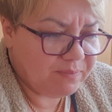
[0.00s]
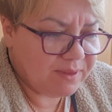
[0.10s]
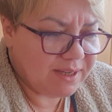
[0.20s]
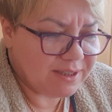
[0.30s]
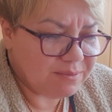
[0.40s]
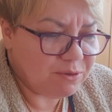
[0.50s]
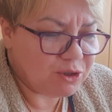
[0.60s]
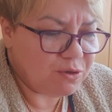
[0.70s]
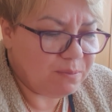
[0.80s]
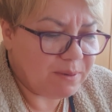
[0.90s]
так,
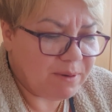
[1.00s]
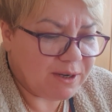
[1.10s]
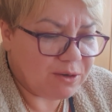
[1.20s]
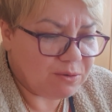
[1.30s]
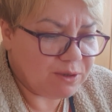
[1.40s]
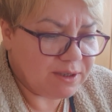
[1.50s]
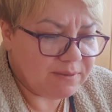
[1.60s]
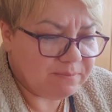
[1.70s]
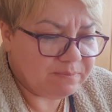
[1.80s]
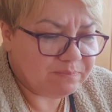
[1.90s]
смешно про макароны.
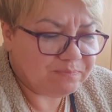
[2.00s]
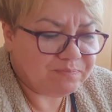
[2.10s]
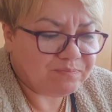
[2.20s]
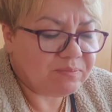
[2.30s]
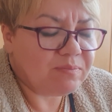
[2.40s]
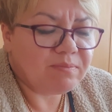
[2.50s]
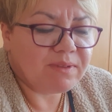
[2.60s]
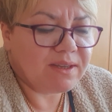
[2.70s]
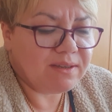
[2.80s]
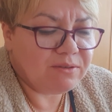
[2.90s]

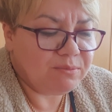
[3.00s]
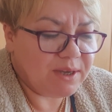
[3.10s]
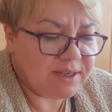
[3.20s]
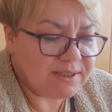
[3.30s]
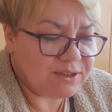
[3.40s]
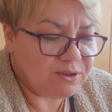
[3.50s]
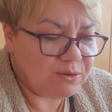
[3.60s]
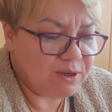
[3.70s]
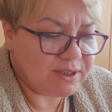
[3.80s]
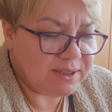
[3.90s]
У меня есть один
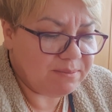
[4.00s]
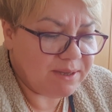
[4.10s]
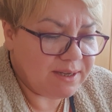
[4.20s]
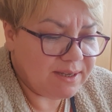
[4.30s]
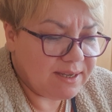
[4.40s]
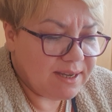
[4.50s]
ролик, и мне